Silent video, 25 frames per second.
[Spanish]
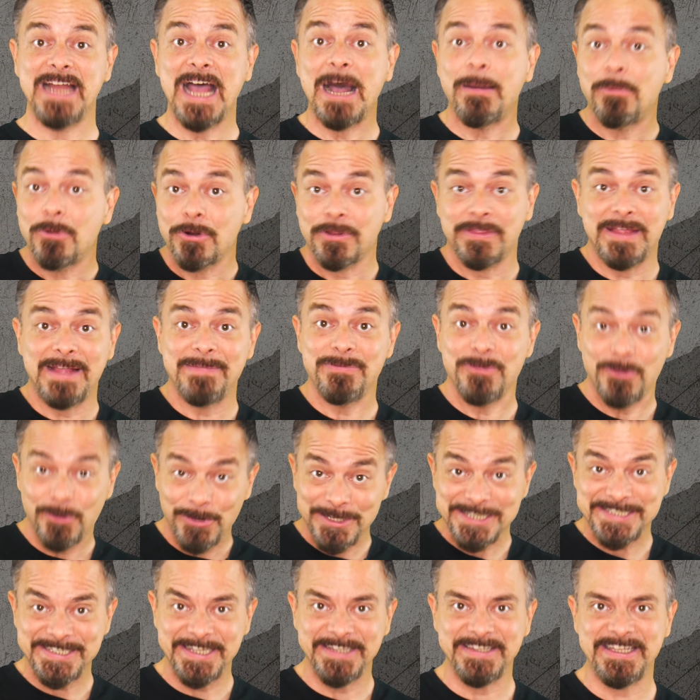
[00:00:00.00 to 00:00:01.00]
abordando
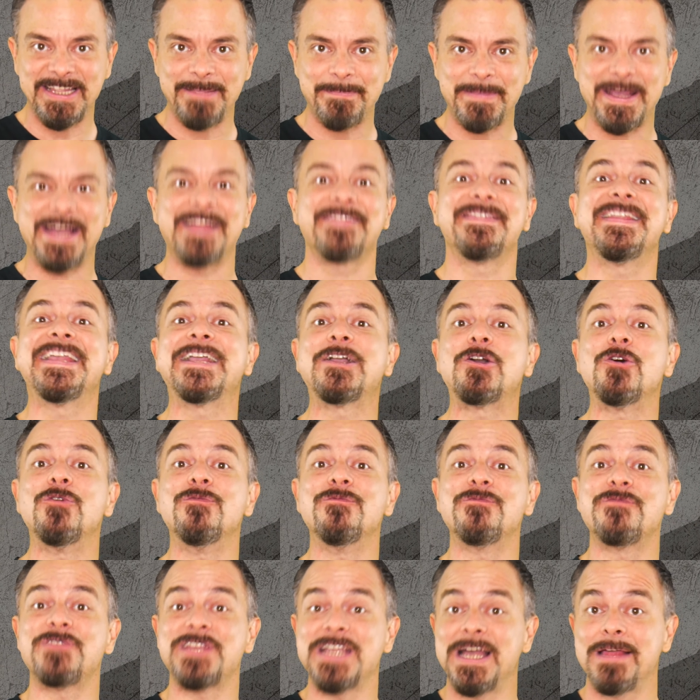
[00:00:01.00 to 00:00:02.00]
este tema de
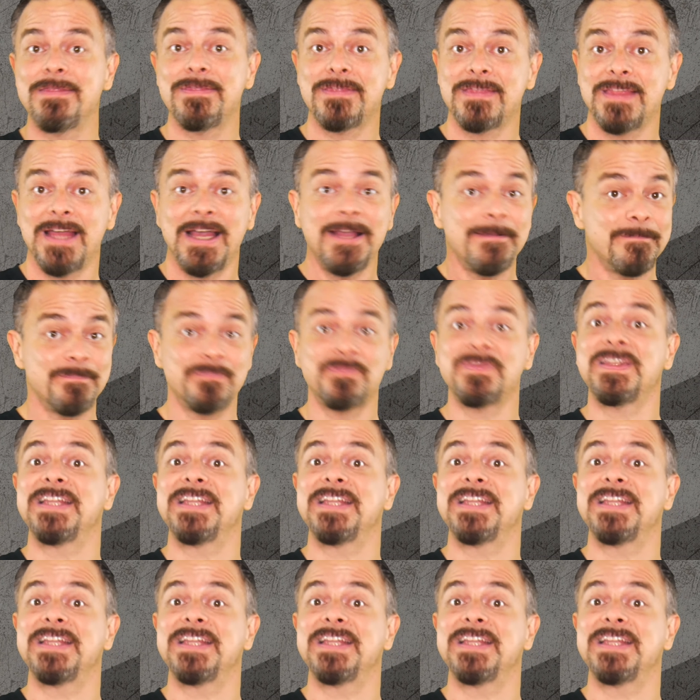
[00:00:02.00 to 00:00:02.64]
confianza